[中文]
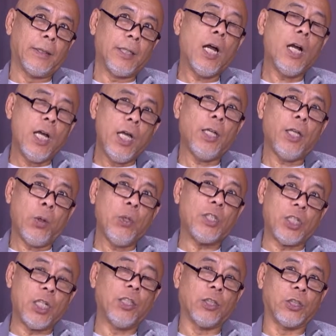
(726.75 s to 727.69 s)
当然会
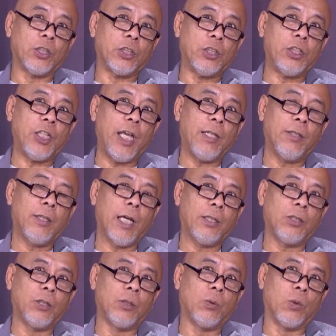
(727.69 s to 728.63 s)
节省时间，
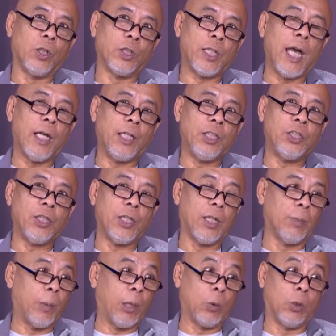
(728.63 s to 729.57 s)
但是我才理
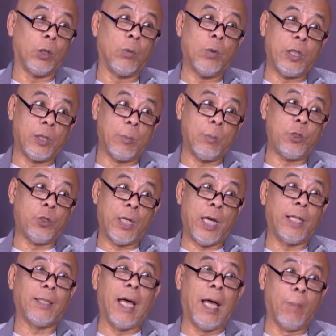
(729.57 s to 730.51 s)
解美国人为什么去
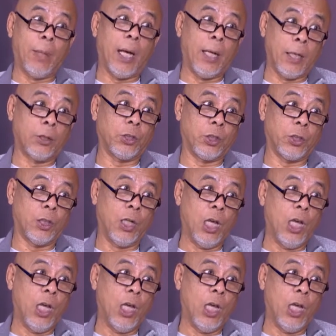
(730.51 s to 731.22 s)
开大排量车。